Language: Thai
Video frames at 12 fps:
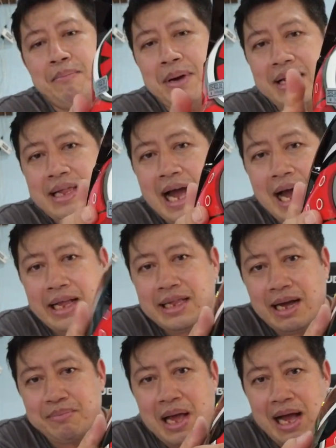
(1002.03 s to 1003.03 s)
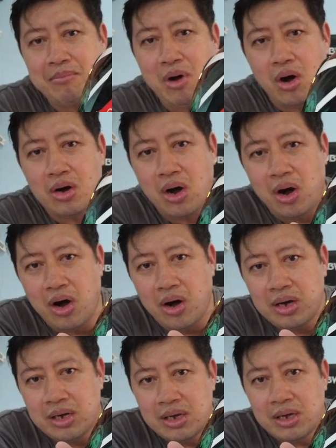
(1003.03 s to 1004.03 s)
รับมาตรฐานนะครับ ทั้งมก
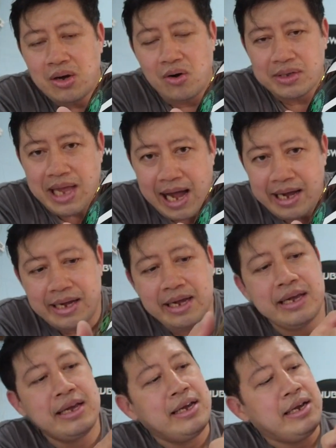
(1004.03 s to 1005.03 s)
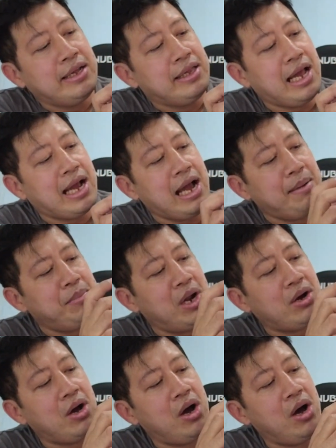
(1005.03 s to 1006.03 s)
ของไทยนะครับ
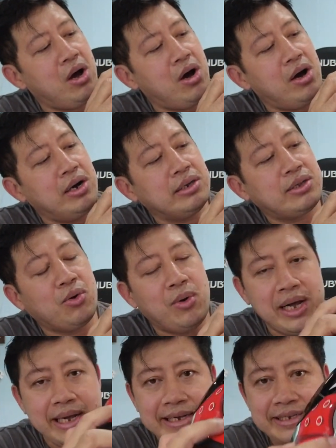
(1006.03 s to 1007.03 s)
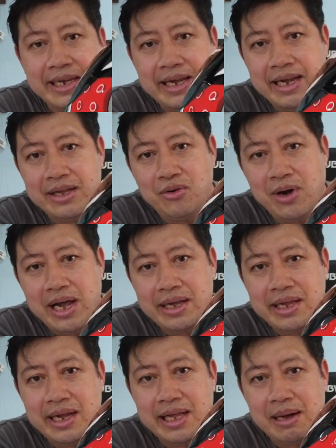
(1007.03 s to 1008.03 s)
แล้วก็ตัว ECE ด้วย
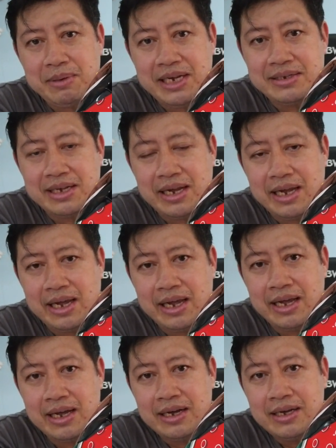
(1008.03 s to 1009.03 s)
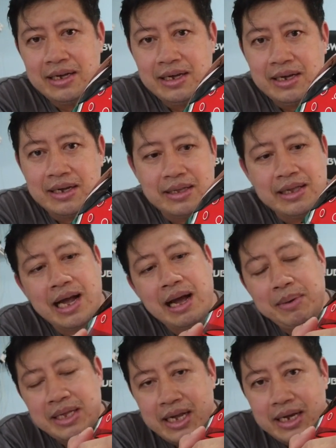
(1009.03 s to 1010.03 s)
นี่นะครับ ECE นะค
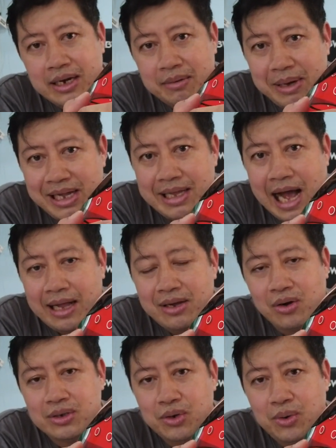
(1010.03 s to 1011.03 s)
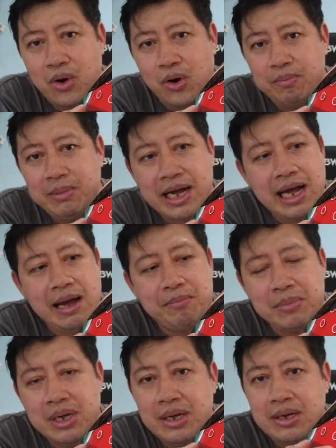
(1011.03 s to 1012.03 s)
รับอันนี้คือมาตรฐานของยุโรปนะครับ
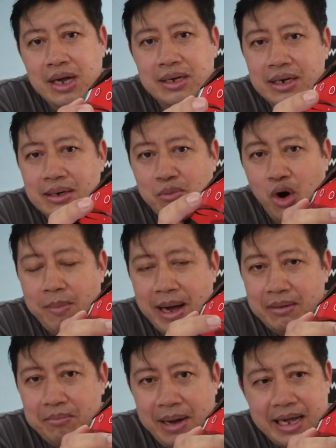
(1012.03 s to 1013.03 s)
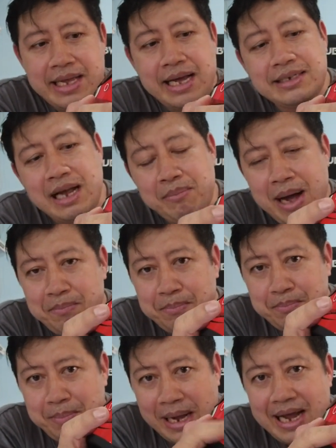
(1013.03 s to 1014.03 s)
ก็คือหมวกใบนี้สามารถ
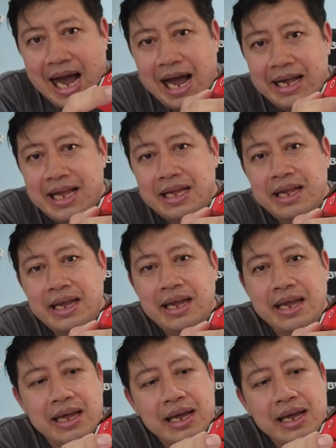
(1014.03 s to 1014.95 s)
ไปขายในที่